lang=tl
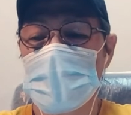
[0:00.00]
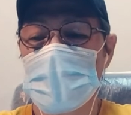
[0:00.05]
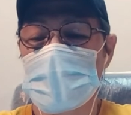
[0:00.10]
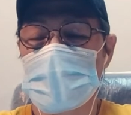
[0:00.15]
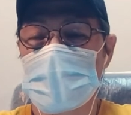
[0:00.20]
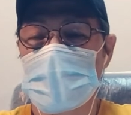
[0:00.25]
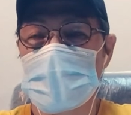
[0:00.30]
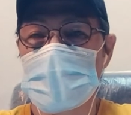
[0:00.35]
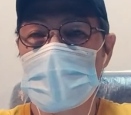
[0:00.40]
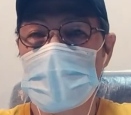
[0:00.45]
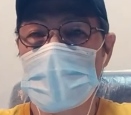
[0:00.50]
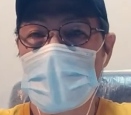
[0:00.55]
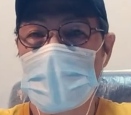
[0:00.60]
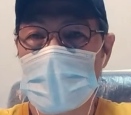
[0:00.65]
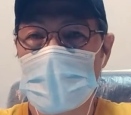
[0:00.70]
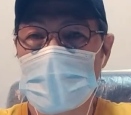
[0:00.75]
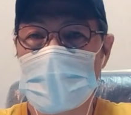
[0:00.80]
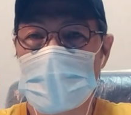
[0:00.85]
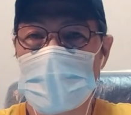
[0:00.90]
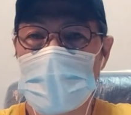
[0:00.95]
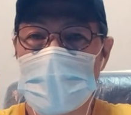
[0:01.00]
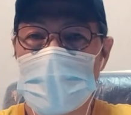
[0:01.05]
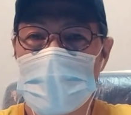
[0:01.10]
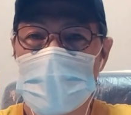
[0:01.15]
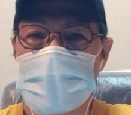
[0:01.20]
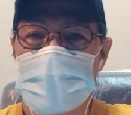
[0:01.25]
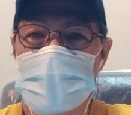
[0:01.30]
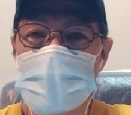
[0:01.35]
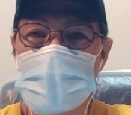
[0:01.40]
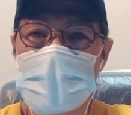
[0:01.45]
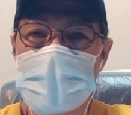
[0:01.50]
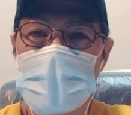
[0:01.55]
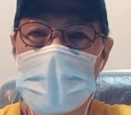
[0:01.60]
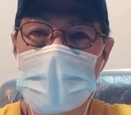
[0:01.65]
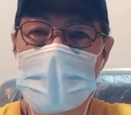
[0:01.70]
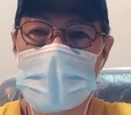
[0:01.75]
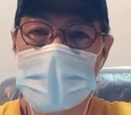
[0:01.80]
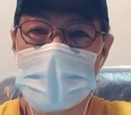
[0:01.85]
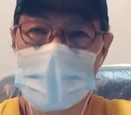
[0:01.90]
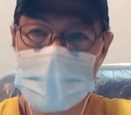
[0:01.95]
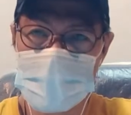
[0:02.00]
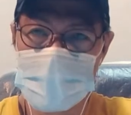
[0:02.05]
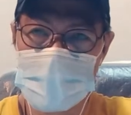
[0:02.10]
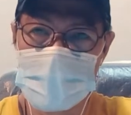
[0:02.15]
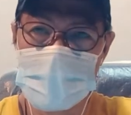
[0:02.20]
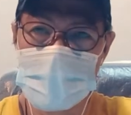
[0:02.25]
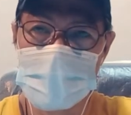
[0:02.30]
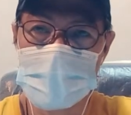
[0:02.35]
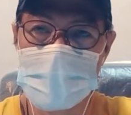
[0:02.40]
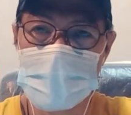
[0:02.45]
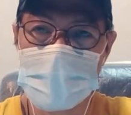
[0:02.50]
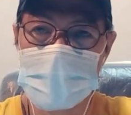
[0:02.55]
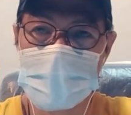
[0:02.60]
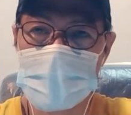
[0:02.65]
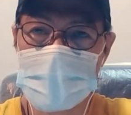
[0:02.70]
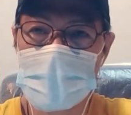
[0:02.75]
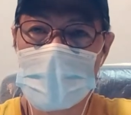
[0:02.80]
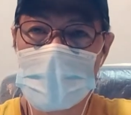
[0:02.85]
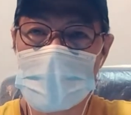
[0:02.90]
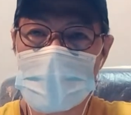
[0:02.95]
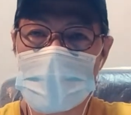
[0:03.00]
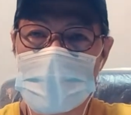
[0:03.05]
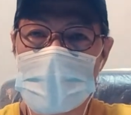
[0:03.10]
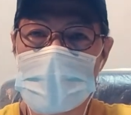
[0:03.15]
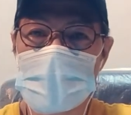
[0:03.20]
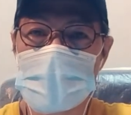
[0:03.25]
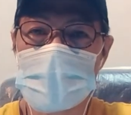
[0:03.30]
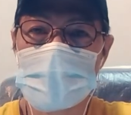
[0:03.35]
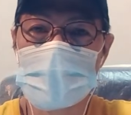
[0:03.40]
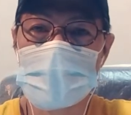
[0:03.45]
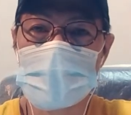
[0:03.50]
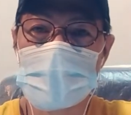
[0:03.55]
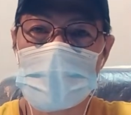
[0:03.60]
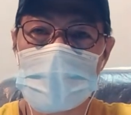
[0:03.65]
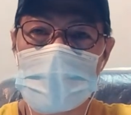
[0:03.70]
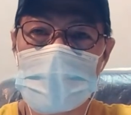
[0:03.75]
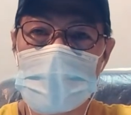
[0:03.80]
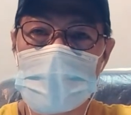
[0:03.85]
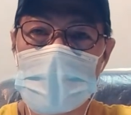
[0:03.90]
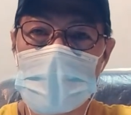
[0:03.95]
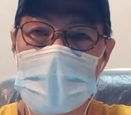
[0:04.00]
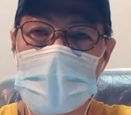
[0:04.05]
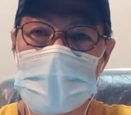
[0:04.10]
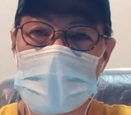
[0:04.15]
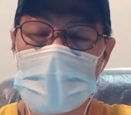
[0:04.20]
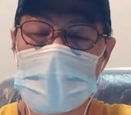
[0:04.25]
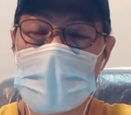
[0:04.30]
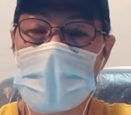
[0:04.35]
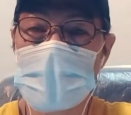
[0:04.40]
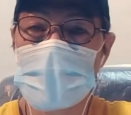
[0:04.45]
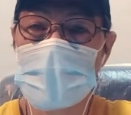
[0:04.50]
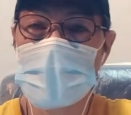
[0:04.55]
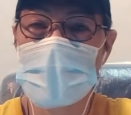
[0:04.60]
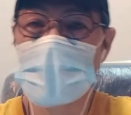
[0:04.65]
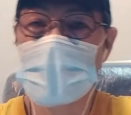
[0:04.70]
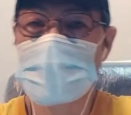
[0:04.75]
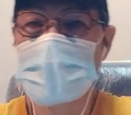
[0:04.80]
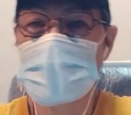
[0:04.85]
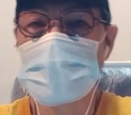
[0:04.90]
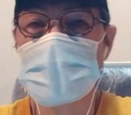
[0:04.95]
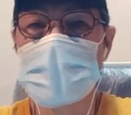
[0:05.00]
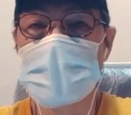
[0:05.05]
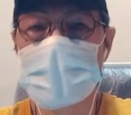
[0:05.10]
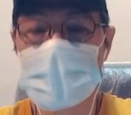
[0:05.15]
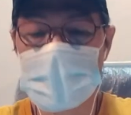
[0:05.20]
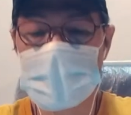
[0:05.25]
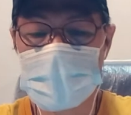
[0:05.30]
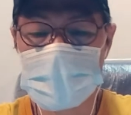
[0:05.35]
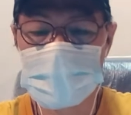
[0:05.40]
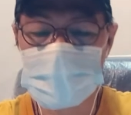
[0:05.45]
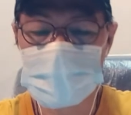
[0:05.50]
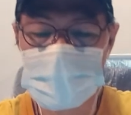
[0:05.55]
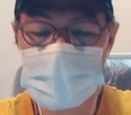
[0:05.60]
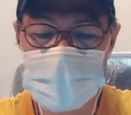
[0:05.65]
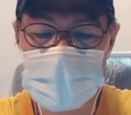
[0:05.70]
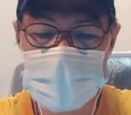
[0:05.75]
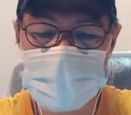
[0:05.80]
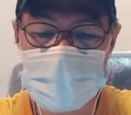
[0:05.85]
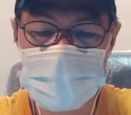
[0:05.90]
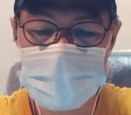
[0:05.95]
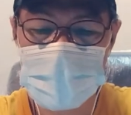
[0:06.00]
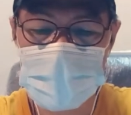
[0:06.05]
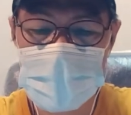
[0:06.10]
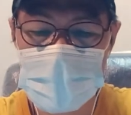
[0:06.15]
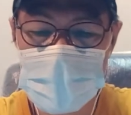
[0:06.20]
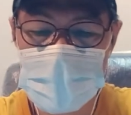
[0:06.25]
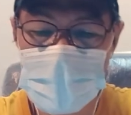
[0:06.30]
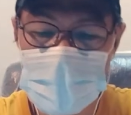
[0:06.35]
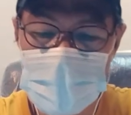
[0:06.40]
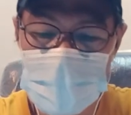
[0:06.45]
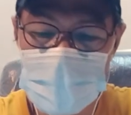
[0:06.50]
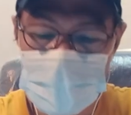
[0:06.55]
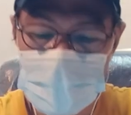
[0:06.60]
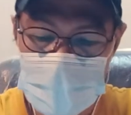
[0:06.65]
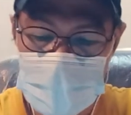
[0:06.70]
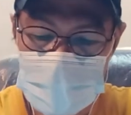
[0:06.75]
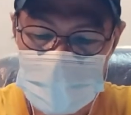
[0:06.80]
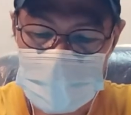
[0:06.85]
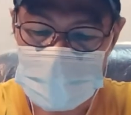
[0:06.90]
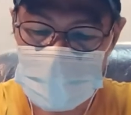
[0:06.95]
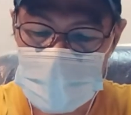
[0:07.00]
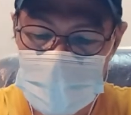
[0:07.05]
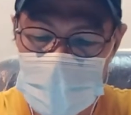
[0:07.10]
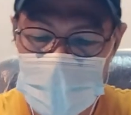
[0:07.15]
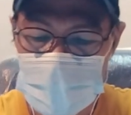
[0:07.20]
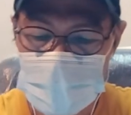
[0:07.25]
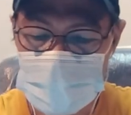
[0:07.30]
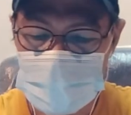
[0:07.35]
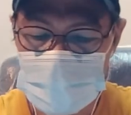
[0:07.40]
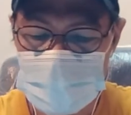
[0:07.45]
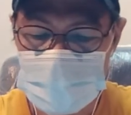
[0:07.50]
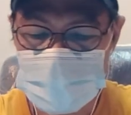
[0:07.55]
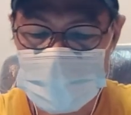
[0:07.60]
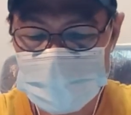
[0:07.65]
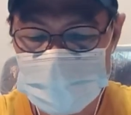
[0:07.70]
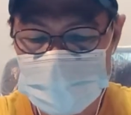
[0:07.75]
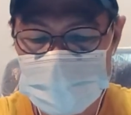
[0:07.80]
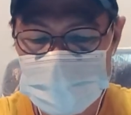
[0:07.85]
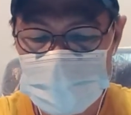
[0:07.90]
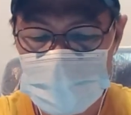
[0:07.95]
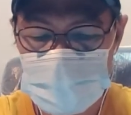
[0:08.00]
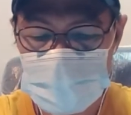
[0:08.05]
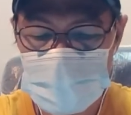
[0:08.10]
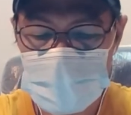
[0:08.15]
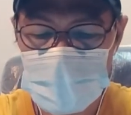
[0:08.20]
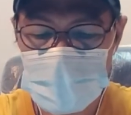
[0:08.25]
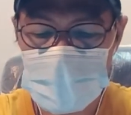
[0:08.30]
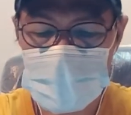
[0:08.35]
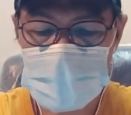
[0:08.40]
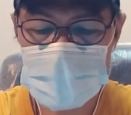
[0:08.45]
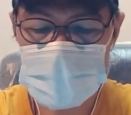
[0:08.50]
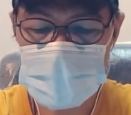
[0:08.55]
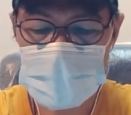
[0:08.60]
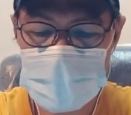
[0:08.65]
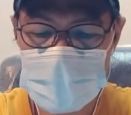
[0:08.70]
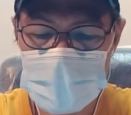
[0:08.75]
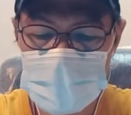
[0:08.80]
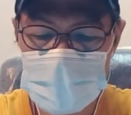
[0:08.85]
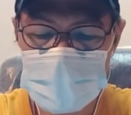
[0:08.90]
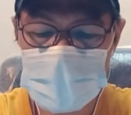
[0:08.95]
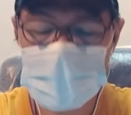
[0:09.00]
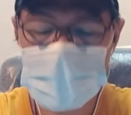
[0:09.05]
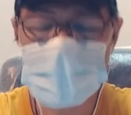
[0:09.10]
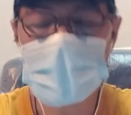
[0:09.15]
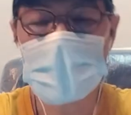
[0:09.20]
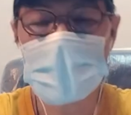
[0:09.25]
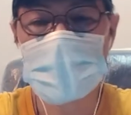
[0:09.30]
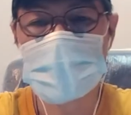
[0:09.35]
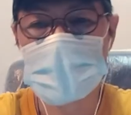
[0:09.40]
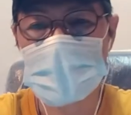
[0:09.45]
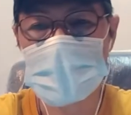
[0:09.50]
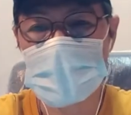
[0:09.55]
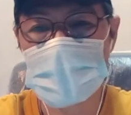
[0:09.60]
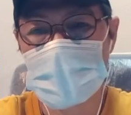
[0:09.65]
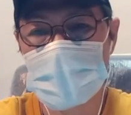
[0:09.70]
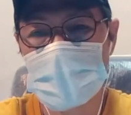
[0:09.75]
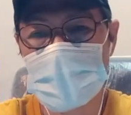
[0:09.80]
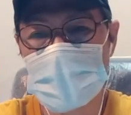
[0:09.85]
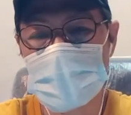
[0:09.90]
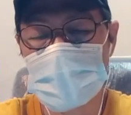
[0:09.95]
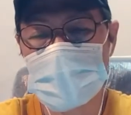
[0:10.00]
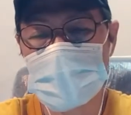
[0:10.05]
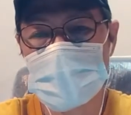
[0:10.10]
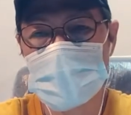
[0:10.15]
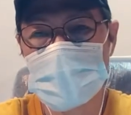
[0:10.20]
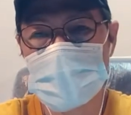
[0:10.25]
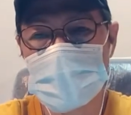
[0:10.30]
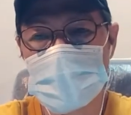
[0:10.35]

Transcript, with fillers: ang nagkwento sa akin kasi nga natuklasan ko yung ano nila so kailangan ko alamin ba't nagkaganon sila Okay, oh, doon po sa ano, no? Sa manggagamit at uh, ano,